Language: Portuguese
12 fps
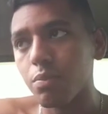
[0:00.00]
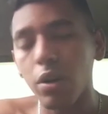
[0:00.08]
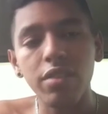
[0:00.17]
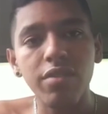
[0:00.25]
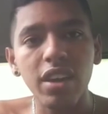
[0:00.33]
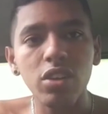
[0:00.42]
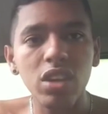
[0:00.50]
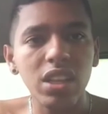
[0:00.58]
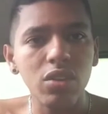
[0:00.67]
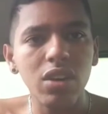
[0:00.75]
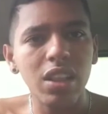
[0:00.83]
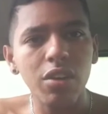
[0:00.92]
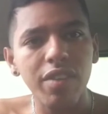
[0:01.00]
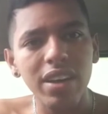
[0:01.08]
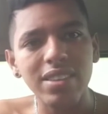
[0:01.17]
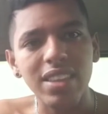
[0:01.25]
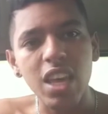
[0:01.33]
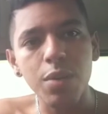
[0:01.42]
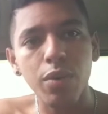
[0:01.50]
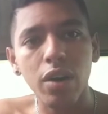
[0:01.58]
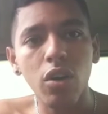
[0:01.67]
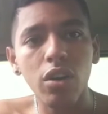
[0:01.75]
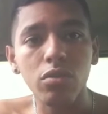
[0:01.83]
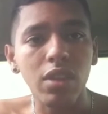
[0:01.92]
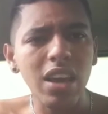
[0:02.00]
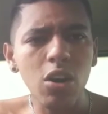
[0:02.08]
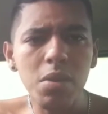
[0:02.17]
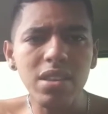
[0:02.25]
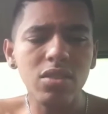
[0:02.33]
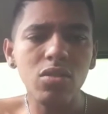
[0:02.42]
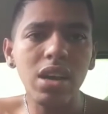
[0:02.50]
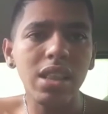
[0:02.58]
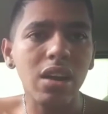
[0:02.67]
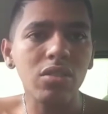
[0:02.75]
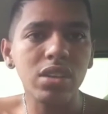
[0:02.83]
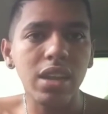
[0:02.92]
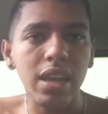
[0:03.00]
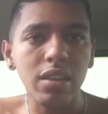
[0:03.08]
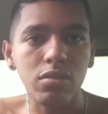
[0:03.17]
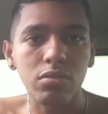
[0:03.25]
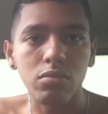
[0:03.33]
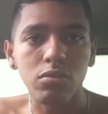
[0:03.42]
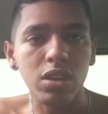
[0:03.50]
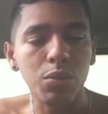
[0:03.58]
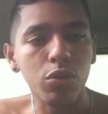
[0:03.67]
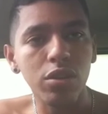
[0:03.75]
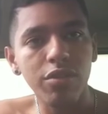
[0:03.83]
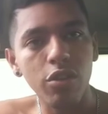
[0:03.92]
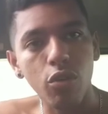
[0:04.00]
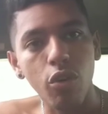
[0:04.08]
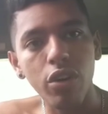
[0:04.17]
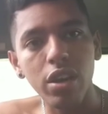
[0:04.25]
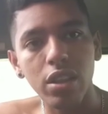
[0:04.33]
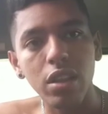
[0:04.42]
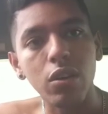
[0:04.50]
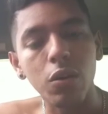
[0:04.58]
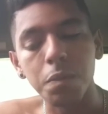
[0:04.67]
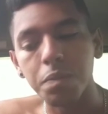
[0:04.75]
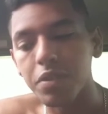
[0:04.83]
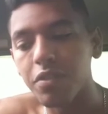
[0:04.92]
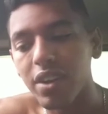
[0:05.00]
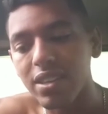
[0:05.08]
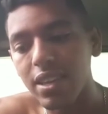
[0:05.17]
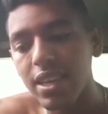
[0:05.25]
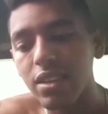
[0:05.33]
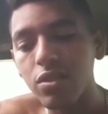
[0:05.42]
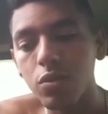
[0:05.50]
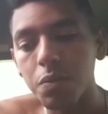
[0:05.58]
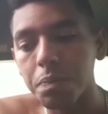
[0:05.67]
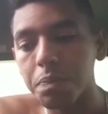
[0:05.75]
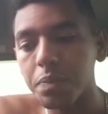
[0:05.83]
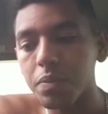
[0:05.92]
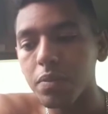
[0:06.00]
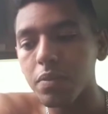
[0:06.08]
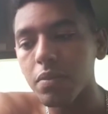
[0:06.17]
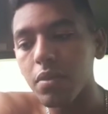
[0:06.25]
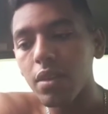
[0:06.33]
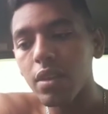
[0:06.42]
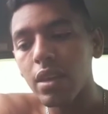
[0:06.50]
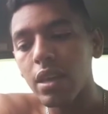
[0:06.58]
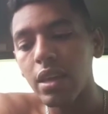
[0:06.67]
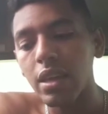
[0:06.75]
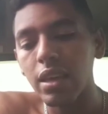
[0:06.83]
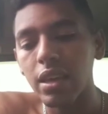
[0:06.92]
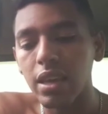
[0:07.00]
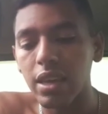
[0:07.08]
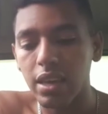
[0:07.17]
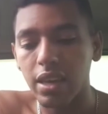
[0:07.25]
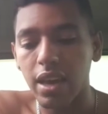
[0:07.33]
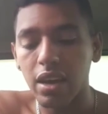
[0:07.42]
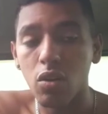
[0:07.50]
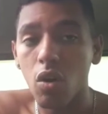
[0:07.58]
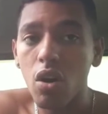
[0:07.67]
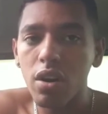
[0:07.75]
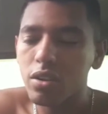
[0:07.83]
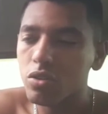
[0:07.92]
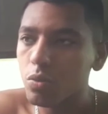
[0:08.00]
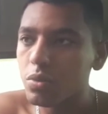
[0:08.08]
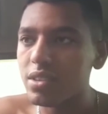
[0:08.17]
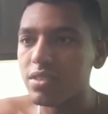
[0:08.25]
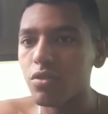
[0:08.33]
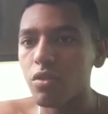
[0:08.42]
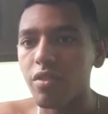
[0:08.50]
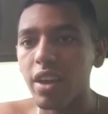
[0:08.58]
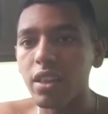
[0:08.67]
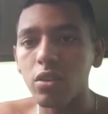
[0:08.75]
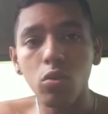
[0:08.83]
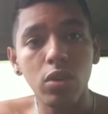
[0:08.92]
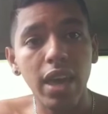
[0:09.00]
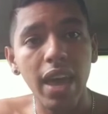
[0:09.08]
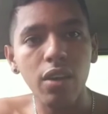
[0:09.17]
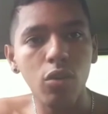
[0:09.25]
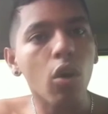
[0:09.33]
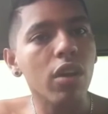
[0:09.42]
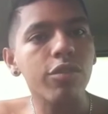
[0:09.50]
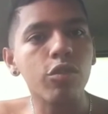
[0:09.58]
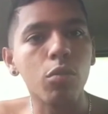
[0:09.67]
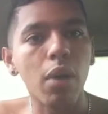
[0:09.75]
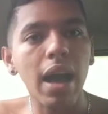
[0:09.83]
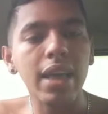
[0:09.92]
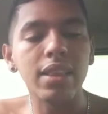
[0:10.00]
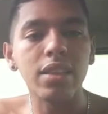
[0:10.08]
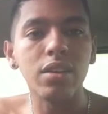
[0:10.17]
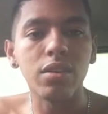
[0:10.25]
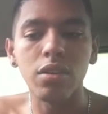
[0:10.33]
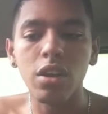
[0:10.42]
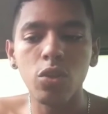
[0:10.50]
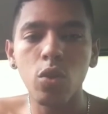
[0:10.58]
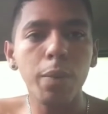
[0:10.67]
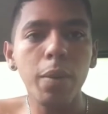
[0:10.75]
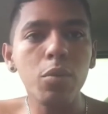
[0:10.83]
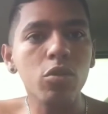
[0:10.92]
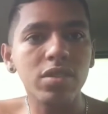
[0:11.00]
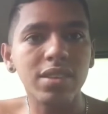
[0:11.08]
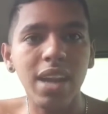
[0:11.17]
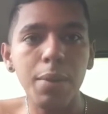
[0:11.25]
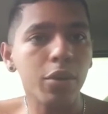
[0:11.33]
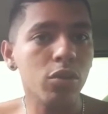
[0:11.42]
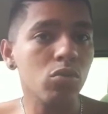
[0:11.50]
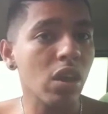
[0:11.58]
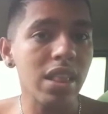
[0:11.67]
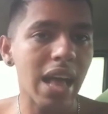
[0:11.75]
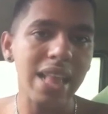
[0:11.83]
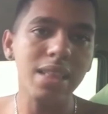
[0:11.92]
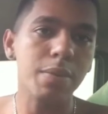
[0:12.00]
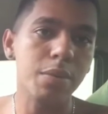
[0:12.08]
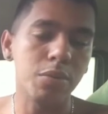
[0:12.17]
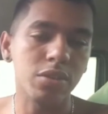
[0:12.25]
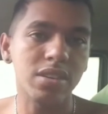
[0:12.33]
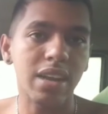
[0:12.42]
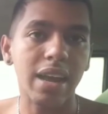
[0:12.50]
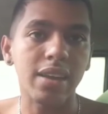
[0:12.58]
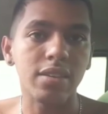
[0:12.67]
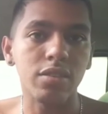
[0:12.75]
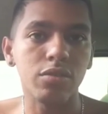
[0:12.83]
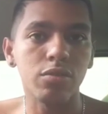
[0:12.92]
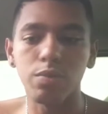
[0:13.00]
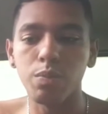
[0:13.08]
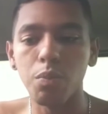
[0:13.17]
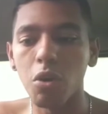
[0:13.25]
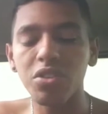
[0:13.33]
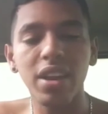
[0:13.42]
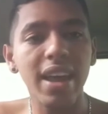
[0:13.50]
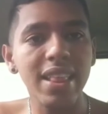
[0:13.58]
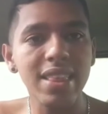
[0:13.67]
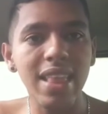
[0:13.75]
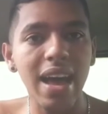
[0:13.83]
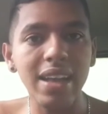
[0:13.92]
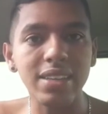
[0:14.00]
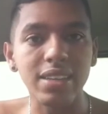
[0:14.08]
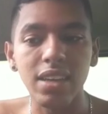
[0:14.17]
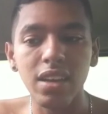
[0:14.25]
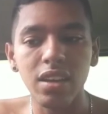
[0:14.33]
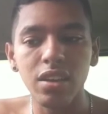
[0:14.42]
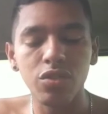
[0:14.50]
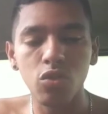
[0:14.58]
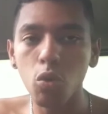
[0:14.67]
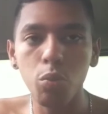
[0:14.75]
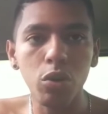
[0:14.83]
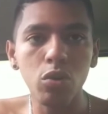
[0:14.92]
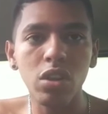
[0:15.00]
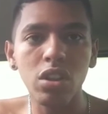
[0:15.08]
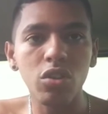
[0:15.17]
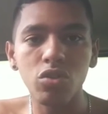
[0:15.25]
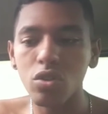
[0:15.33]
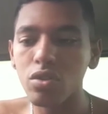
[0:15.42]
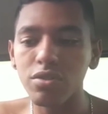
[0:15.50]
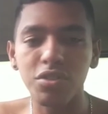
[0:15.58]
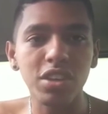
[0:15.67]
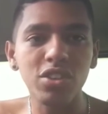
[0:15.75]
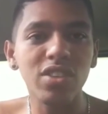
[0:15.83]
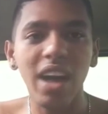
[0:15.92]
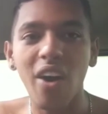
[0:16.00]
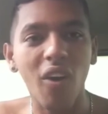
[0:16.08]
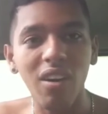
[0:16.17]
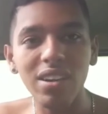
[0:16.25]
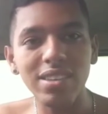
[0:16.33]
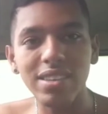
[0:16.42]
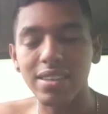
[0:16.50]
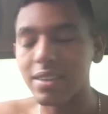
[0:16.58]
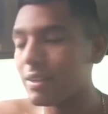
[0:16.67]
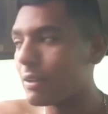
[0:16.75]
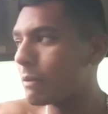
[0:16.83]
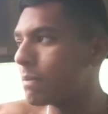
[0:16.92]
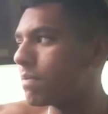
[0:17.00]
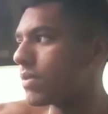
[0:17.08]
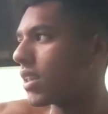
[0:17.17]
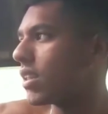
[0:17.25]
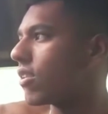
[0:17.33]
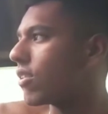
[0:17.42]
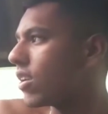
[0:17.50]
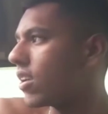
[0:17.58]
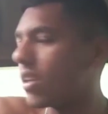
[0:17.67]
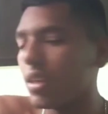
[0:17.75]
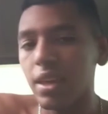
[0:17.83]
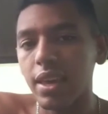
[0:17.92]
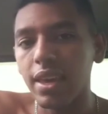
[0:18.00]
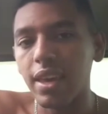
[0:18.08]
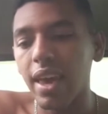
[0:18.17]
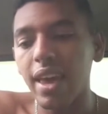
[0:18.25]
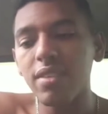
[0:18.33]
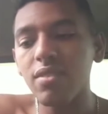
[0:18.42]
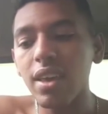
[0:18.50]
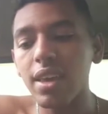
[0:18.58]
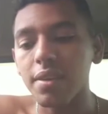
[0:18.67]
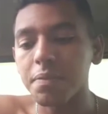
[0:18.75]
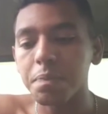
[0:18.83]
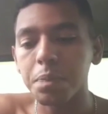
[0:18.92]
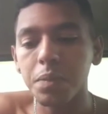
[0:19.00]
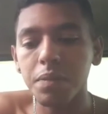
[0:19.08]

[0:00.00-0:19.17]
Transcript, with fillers: pode ver que eu já tinha o canal faz tempo, agora eu nem comecei o canal direito, porque é muita vergonha, entendeu? De fazer isso. E agora que eu tô me desenvolvendo, que eu quero, eu gosto de filmar, entendeu? Não é pra me mostrar, porque eu não tenho nada para me mostrar. Eu mostro a realidade. Sou humilde, entendeu? Sou do sítio da roça, entendeu? E é isso aí.